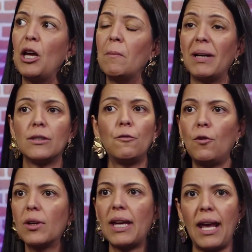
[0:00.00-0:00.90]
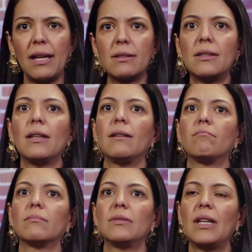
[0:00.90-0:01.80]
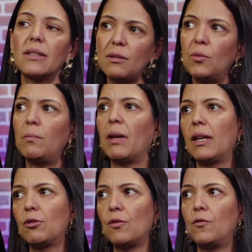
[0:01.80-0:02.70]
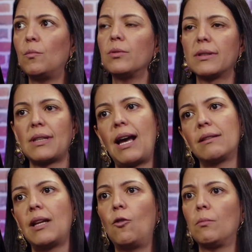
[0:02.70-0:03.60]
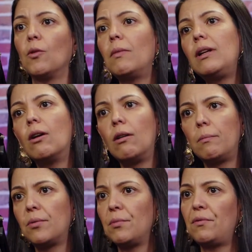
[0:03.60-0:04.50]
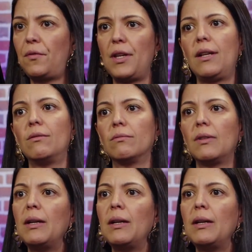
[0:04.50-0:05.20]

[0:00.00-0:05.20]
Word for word: mas eu foquei assim, nesse momento eu vou buscar dar o meu melhor para o meu filho